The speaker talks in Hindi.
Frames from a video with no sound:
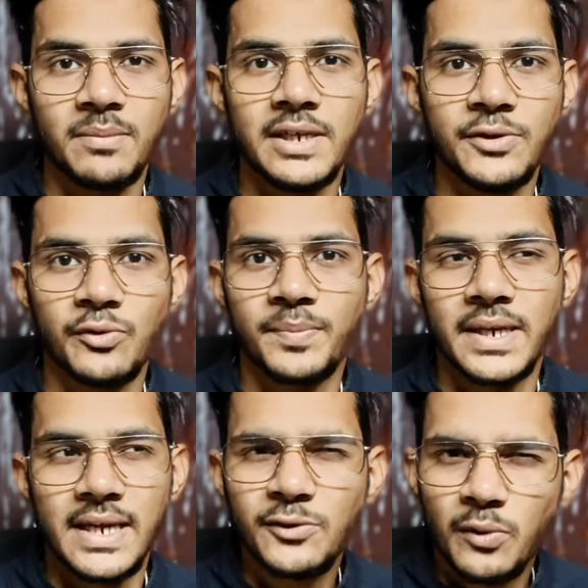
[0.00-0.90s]
यूट्यूब पर
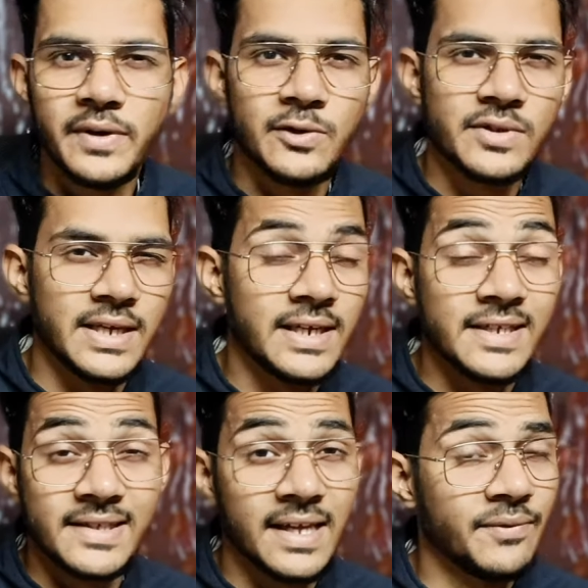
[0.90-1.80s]
एक दो वीडियोस देखी
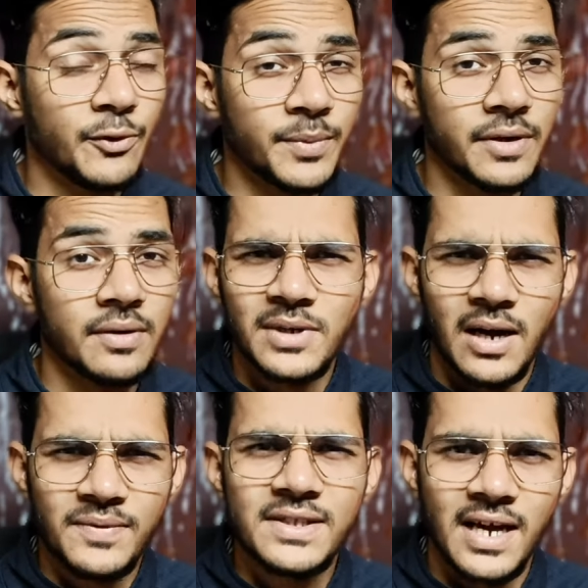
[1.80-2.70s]
इसके रिव्यू पर
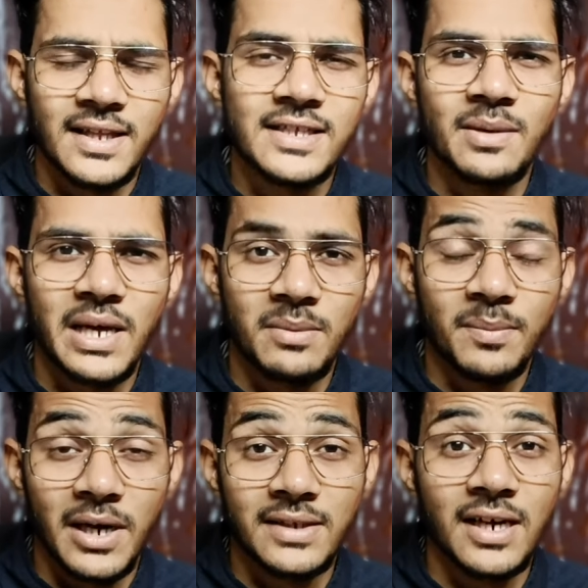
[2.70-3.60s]
काफ़ी ज़्यादा इसके बारे
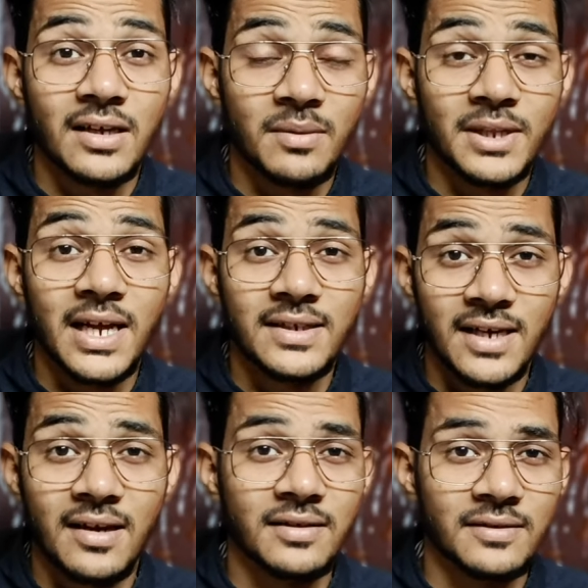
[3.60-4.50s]
में बढ़ा चढ़ा कर बताया
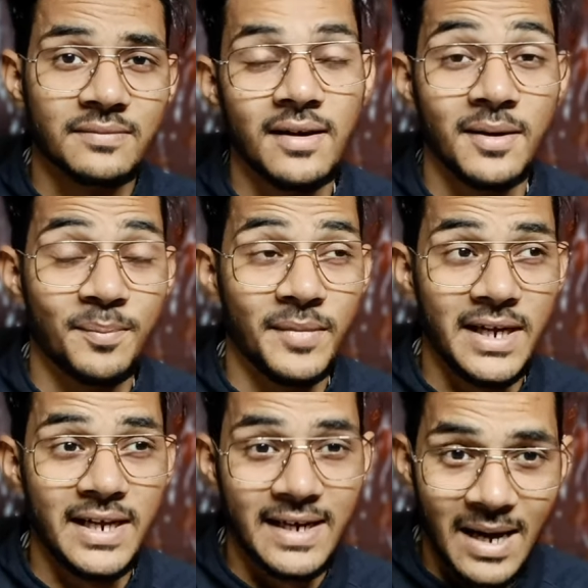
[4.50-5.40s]
जा रहा था
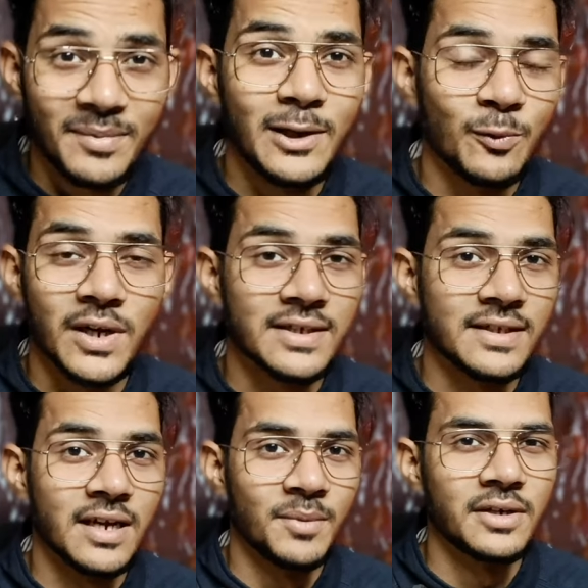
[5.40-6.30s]
मैं नाम नहीं लूँगा
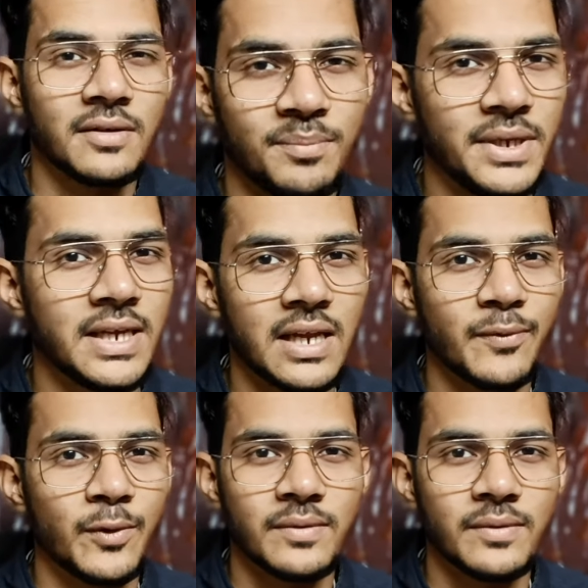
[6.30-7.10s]
किसी का बट बी केयरफुल